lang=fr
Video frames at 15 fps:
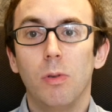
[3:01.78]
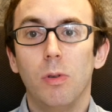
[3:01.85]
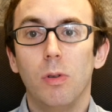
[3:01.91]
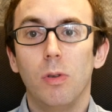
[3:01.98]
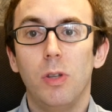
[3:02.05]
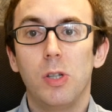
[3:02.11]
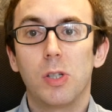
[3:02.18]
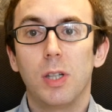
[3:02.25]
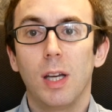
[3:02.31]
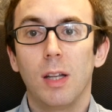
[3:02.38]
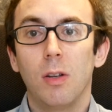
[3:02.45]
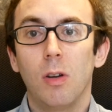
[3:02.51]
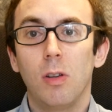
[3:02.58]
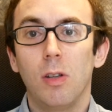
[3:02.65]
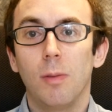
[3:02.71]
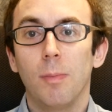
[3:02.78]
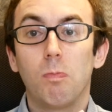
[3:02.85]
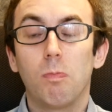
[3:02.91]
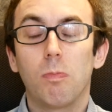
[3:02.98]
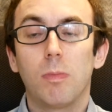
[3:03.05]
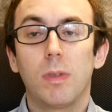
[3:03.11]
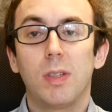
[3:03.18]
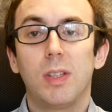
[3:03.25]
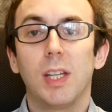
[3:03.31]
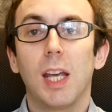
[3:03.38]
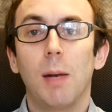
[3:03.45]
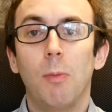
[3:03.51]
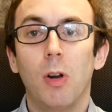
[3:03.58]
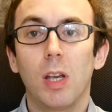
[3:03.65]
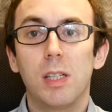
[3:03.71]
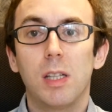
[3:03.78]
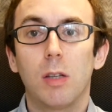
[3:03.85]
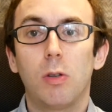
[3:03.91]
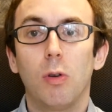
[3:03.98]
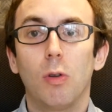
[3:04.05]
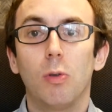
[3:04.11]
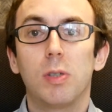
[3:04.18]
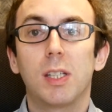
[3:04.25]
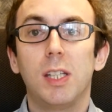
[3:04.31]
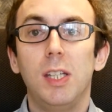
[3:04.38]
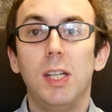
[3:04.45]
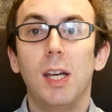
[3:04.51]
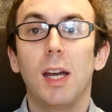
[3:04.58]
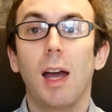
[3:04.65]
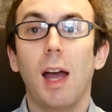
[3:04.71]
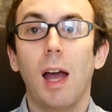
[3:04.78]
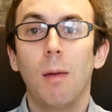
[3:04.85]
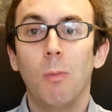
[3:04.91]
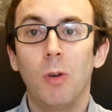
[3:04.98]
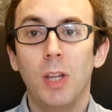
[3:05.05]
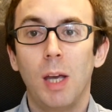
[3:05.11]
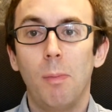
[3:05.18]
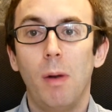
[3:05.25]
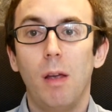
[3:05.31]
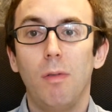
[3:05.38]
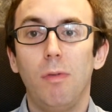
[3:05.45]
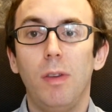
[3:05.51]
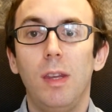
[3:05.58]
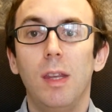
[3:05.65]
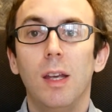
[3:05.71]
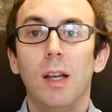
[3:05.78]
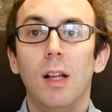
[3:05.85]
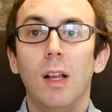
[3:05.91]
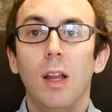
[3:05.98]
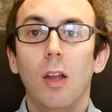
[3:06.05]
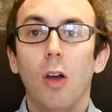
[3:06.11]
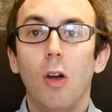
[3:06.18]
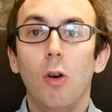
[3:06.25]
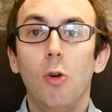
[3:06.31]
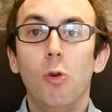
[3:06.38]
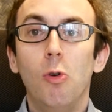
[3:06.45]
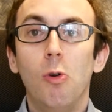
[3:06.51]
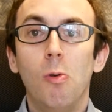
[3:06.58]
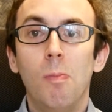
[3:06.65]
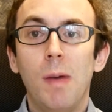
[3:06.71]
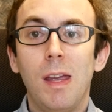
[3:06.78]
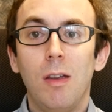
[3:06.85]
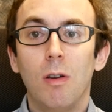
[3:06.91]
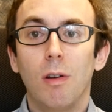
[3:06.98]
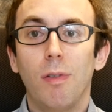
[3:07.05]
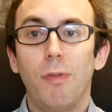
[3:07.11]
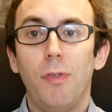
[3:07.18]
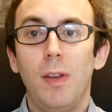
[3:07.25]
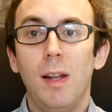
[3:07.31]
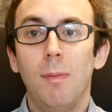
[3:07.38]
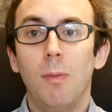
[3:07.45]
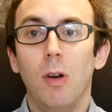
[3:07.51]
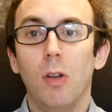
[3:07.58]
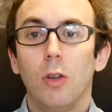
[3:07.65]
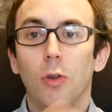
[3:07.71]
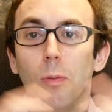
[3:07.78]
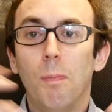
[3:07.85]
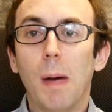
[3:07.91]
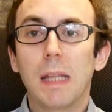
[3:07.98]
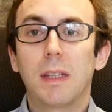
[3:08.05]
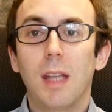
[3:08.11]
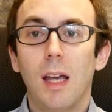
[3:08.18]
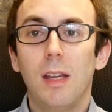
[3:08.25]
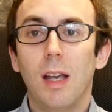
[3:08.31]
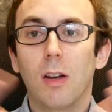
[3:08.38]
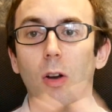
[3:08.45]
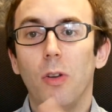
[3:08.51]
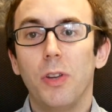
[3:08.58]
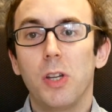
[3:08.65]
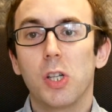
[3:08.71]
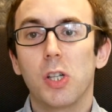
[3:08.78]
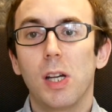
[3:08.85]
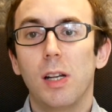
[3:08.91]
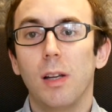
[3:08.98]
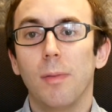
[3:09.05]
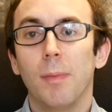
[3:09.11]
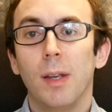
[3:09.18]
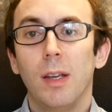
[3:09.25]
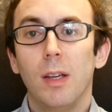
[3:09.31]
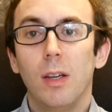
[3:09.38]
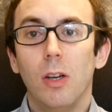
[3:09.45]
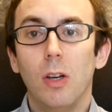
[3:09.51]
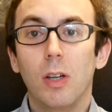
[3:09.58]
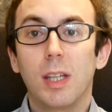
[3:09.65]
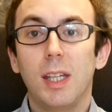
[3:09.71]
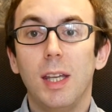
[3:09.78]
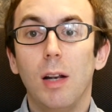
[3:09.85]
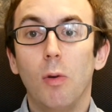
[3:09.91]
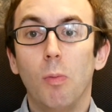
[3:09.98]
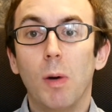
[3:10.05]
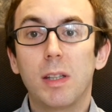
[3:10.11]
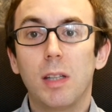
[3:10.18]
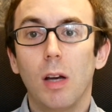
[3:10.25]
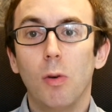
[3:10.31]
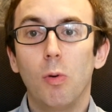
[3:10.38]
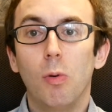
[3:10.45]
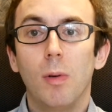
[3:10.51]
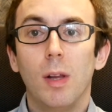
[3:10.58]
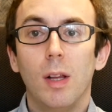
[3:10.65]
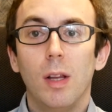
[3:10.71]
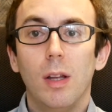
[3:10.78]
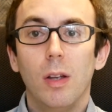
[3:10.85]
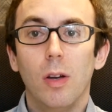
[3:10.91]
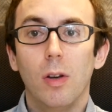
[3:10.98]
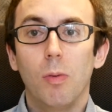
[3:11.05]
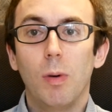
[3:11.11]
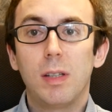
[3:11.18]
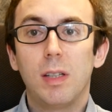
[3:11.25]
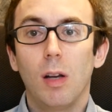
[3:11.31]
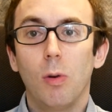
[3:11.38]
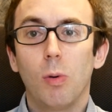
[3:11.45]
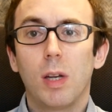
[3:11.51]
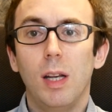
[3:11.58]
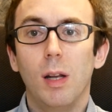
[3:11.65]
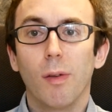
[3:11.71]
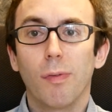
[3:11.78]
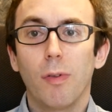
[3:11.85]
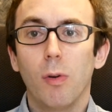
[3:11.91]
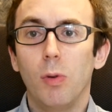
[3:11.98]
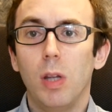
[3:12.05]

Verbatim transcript: d'y jeter un œil. C'est également réalisateur de ce qui est, à mon humble avis, le meilleur film de bataille à grande échelle euh, qui est le Waterloo. Euh, Waterloo qu'il a fait au